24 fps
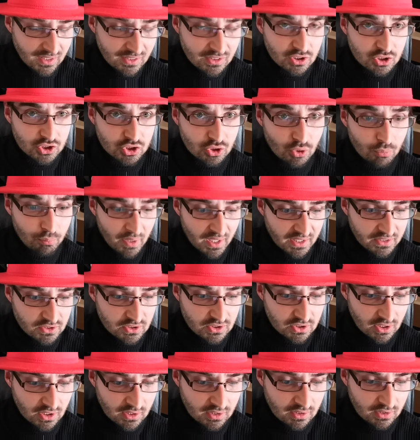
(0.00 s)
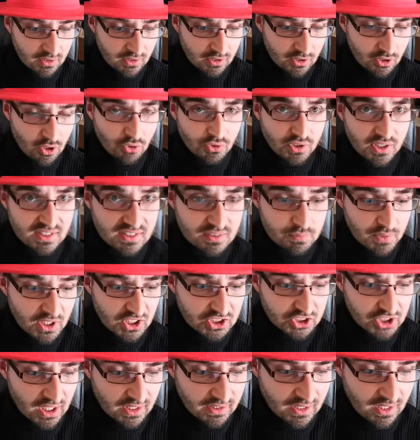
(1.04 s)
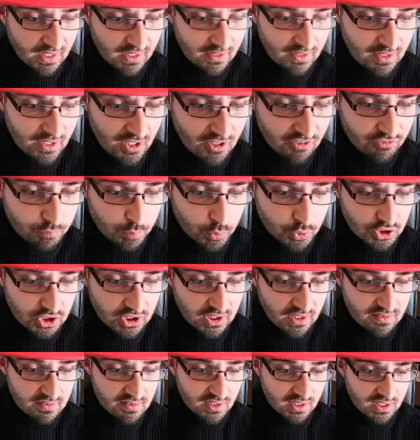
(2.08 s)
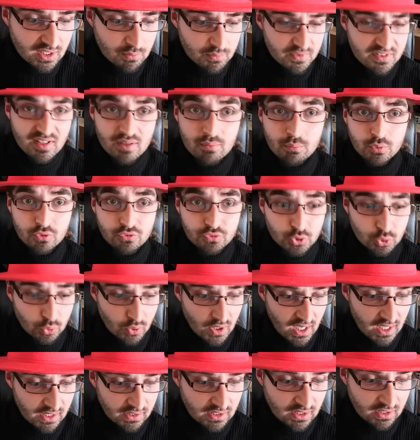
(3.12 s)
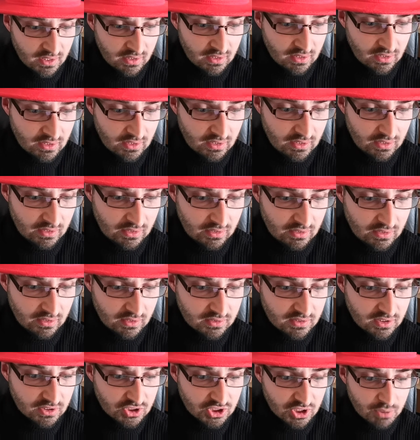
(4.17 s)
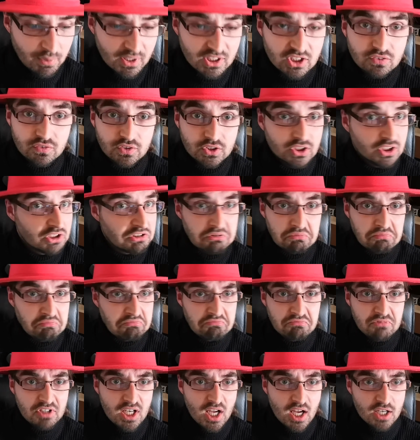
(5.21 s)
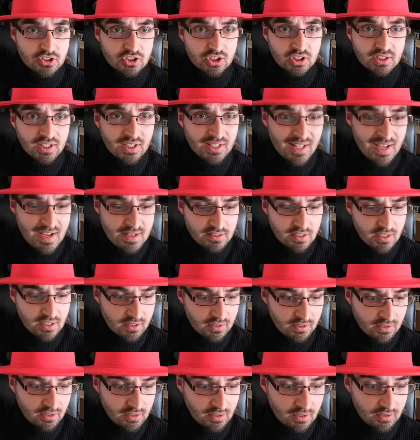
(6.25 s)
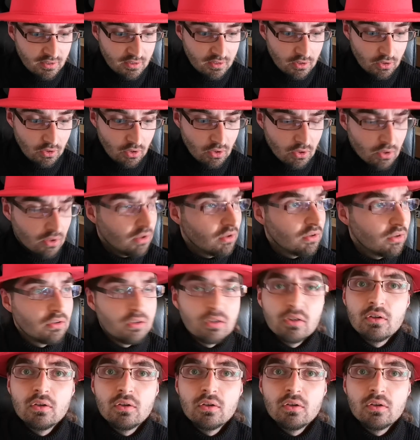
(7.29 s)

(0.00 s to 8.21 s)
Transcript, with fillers: Kiedyż to będzie? Koniec mieszania. W buzi językiem zębów szukania. Gdy trzeba ćwiczyć, ja się nie lenię. O!